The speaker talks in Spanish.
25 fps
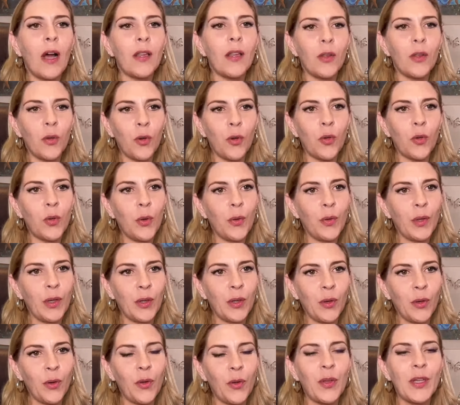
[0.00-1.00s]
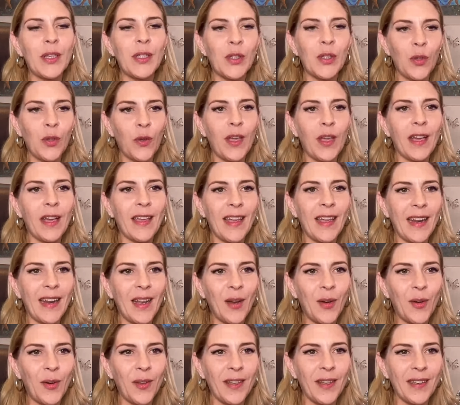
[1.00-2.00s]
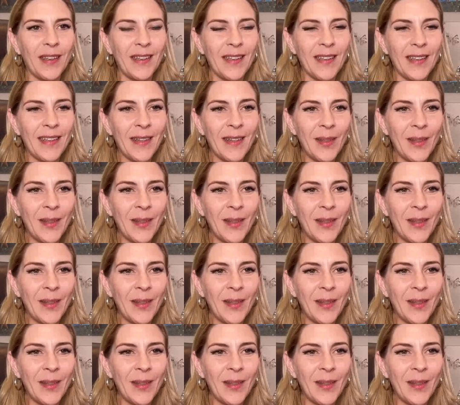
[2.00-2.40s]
a todo tu auditorio y estoy aquí a la orden.